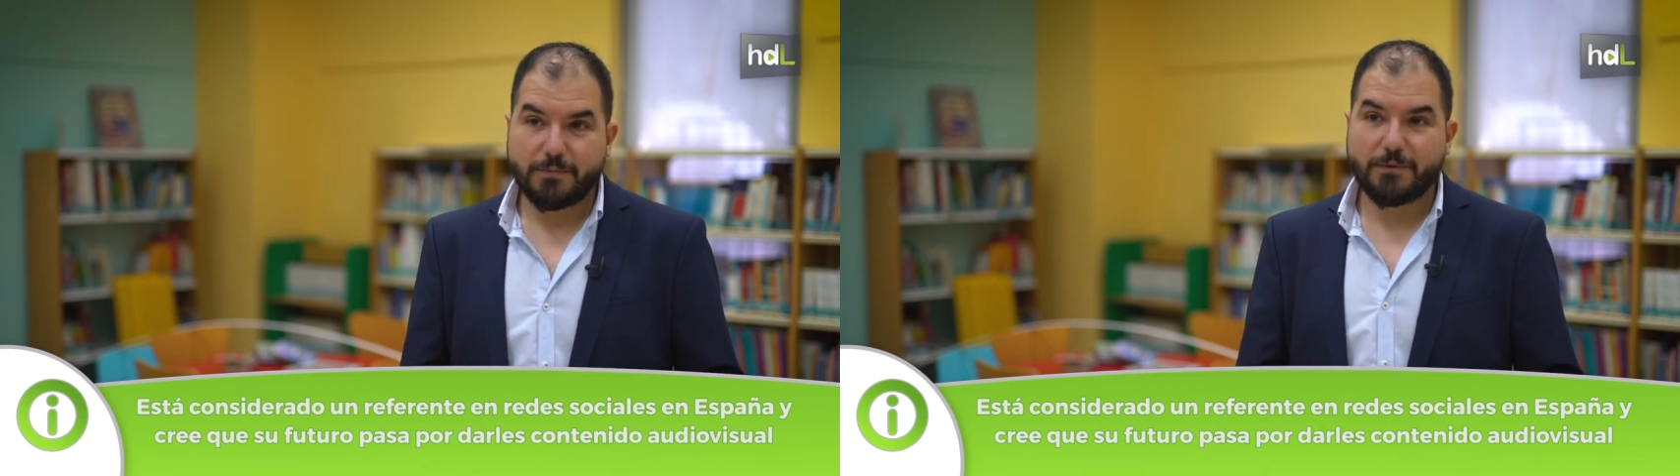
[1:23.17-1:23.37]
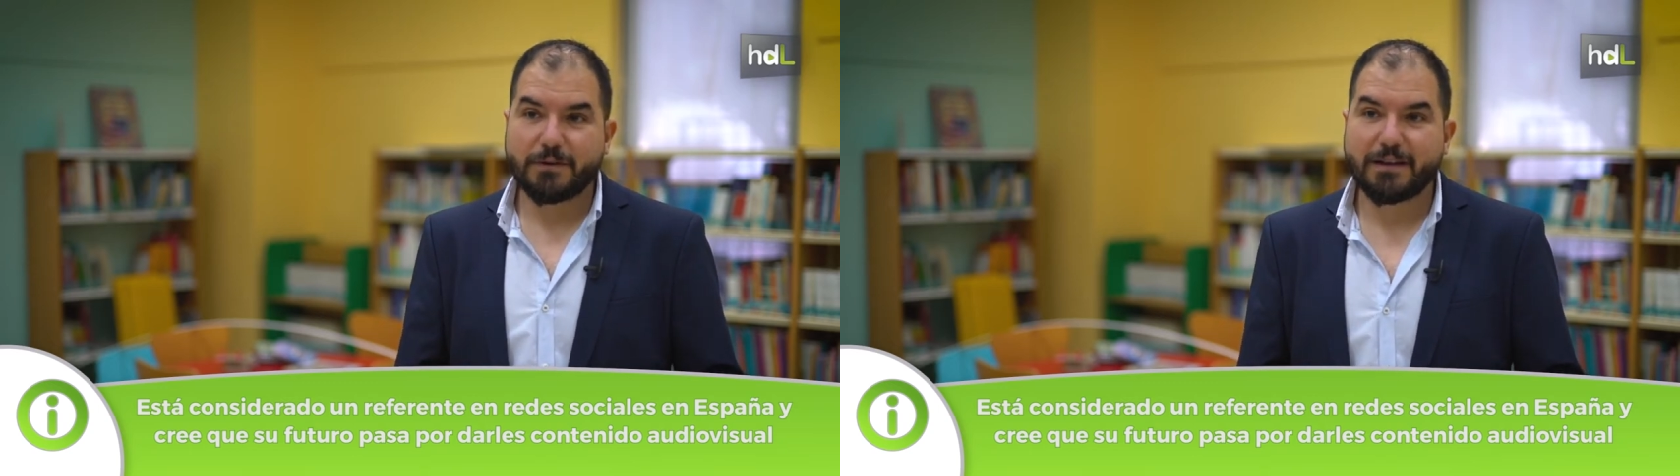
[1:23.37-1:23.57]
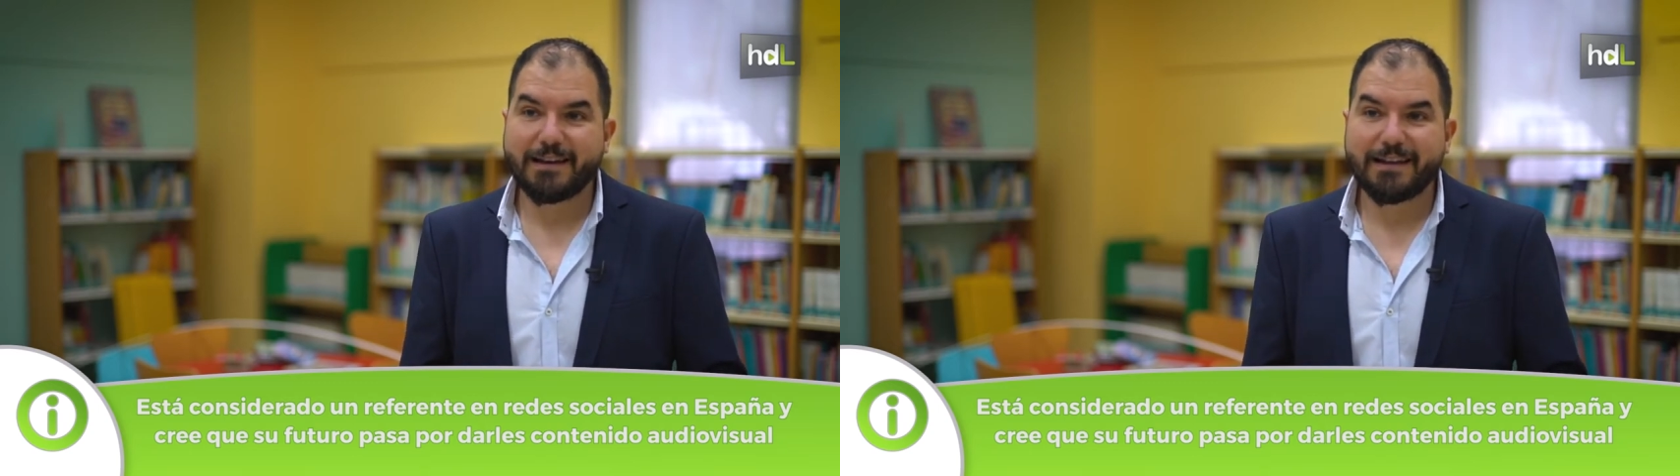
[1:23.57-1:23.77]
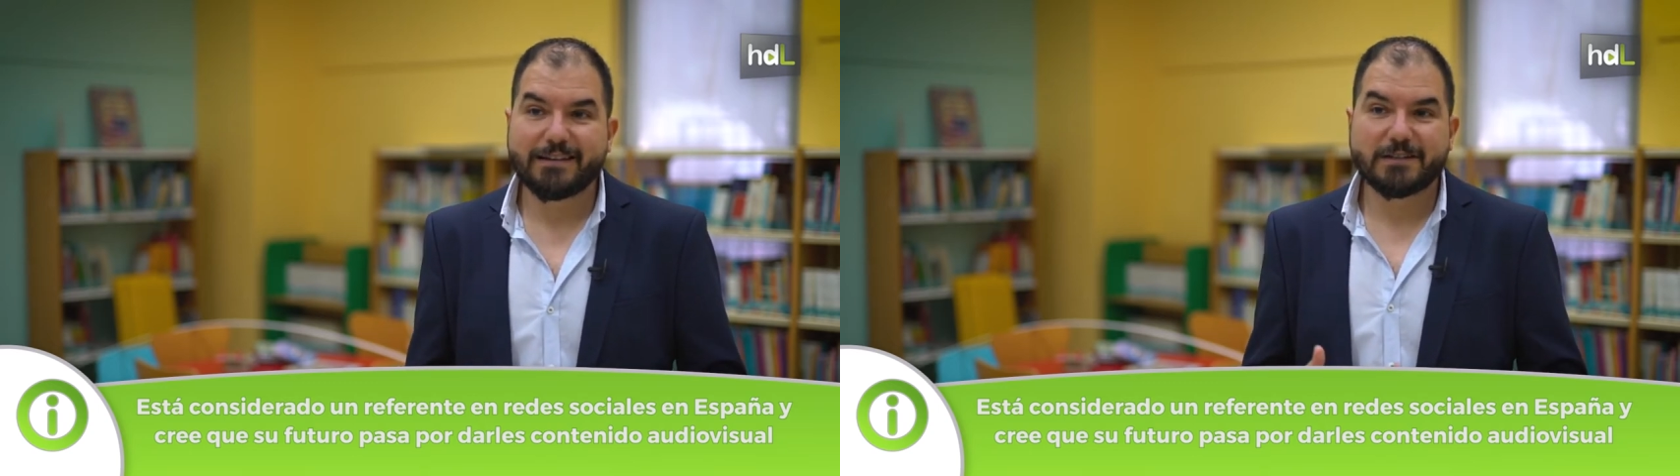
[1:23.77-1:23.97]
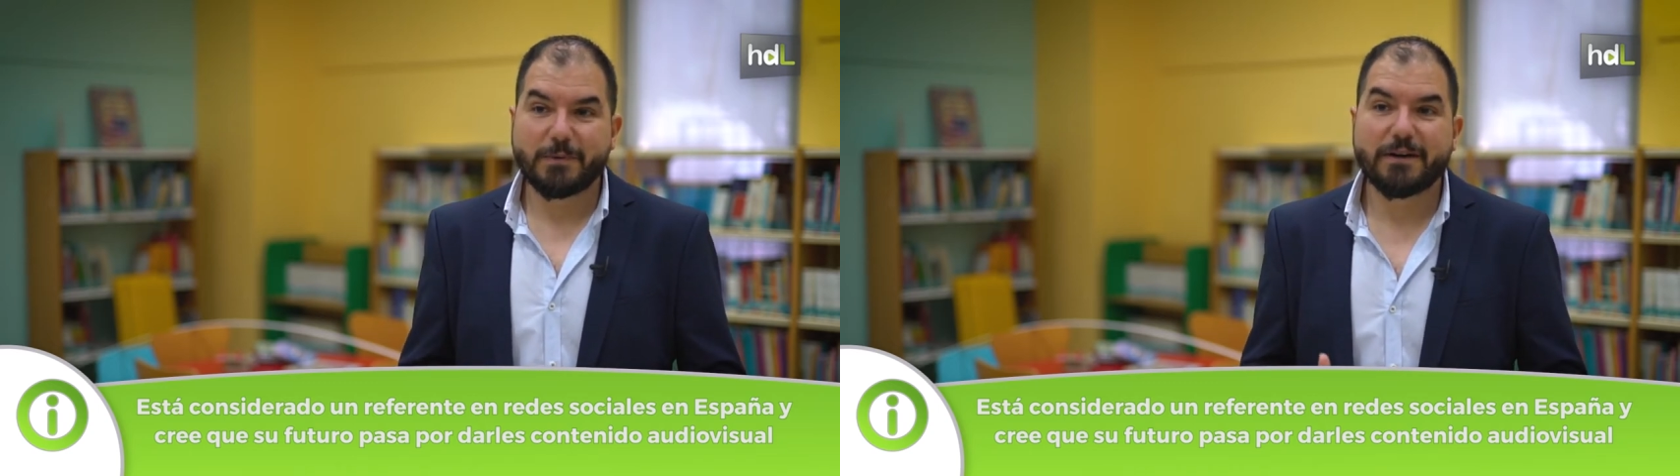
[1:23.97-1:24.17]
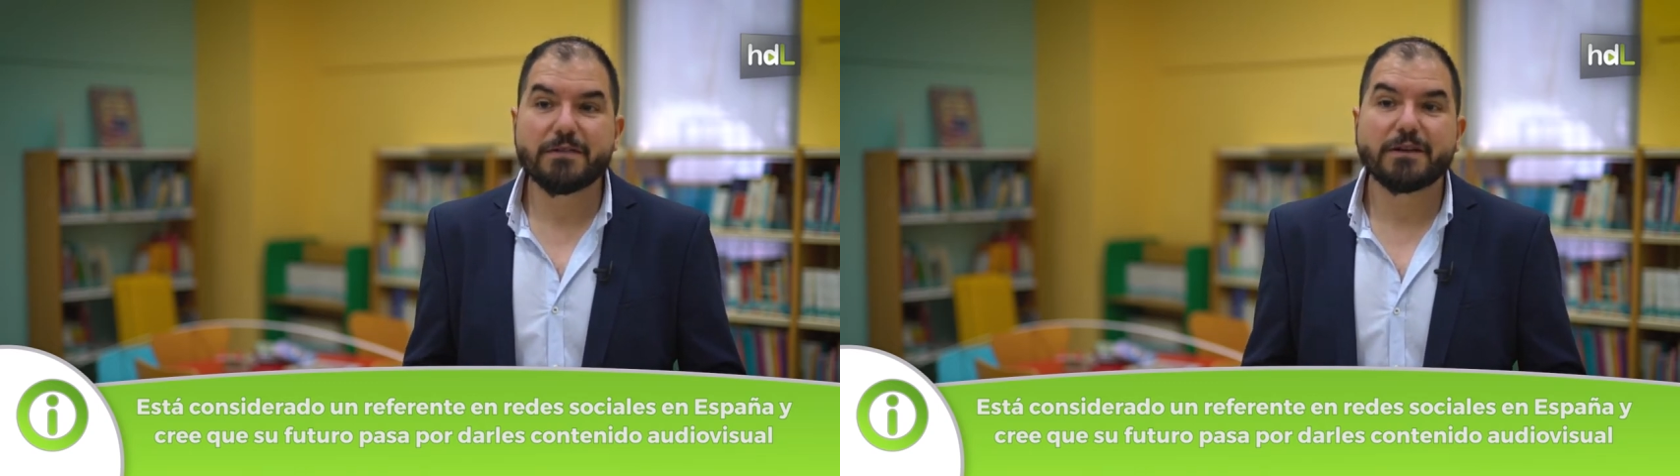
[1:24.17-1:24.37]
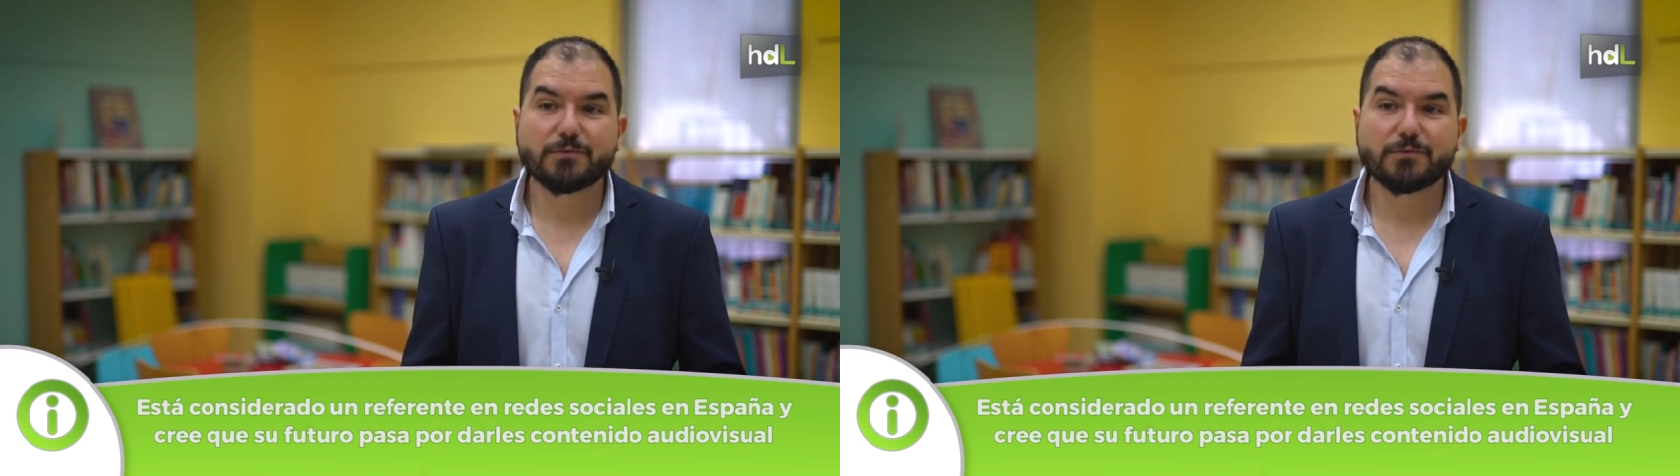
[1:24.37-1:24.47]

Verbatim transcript: porque la transparencia